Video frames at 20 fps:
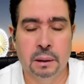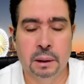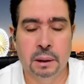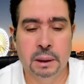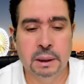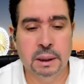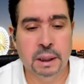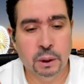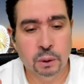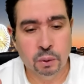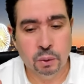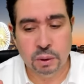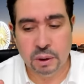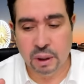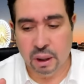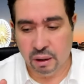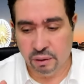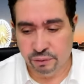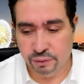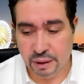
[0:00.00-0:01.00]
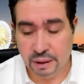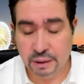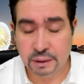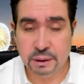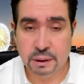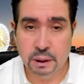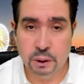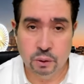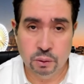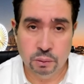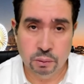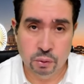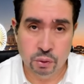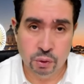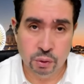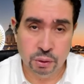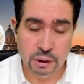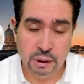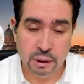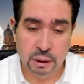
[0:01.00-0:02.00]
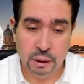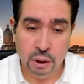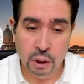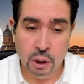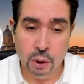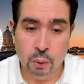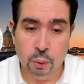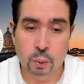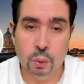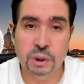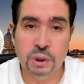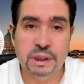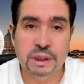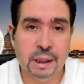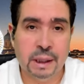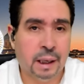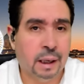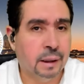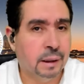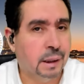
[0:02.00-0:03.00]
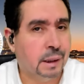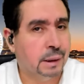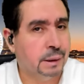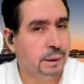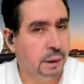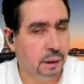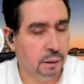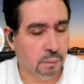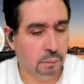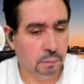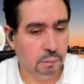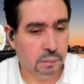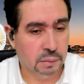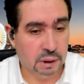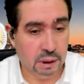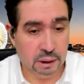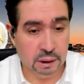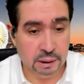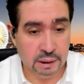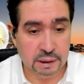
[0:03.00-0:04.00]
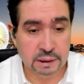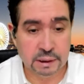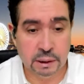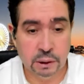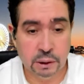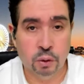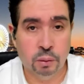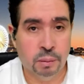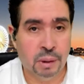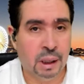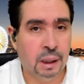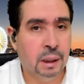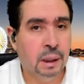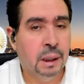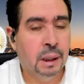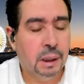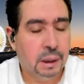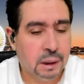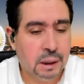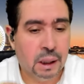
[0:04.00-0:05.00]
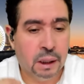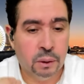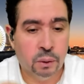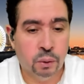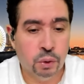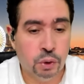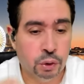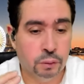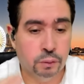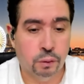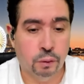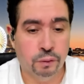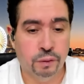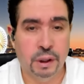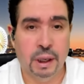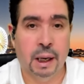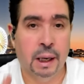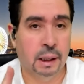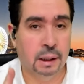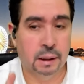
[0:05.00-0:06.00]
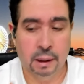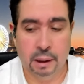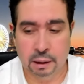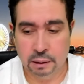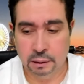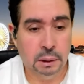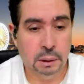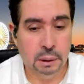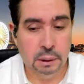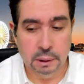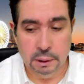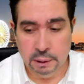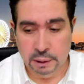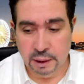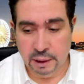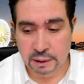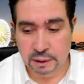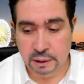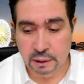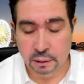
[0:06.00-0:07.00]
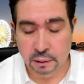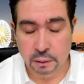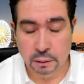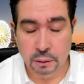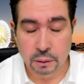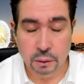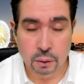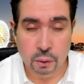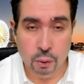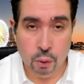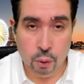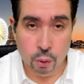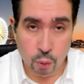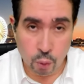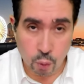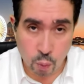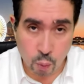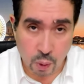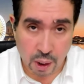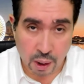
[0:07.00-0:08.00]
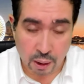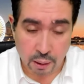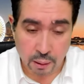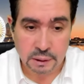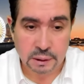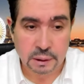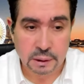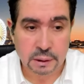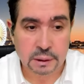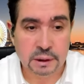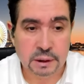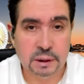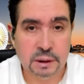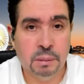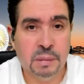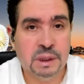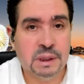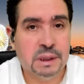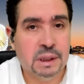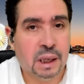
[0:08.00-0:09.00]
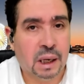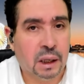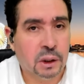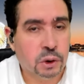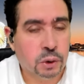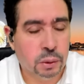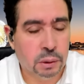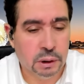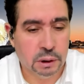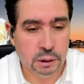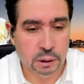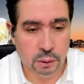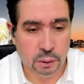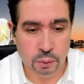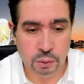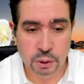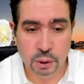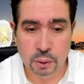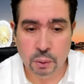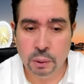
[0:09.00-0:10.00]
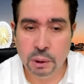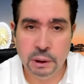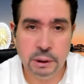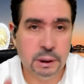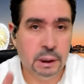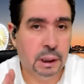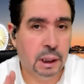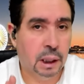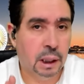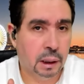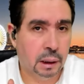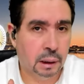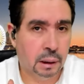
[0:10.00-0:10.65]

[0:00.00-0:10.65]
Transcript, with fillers: كانوا كافراد كانوا موجودين والصراع هذا قديم كان الناس اللي هما كانوا يشوفوا فيها هكذاك لكن هو تسمى الصراع شكون اللي داروا داروا الاحتلال